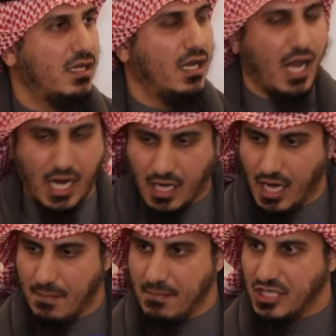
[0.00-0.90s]
لكن
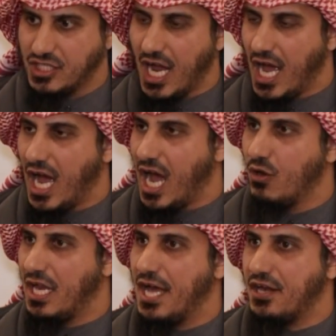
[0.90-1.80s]
لما جاء
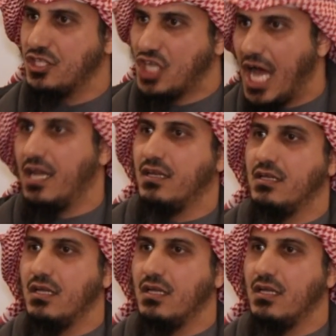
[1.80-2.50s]
هؤلاء الرجال